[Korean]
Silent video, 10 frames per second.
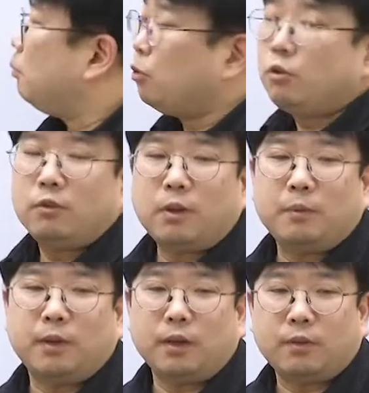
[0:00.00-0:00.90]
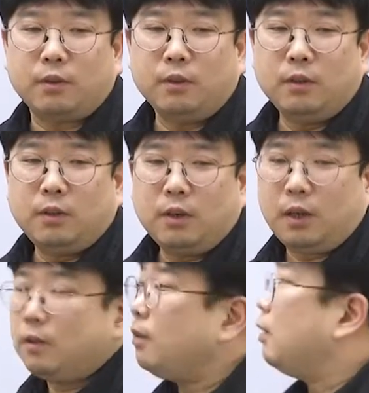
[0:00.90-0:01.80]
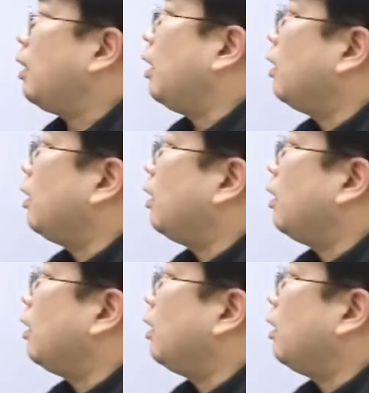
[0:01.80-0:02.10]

모르고 사면 되겠어요? 안 되잖아.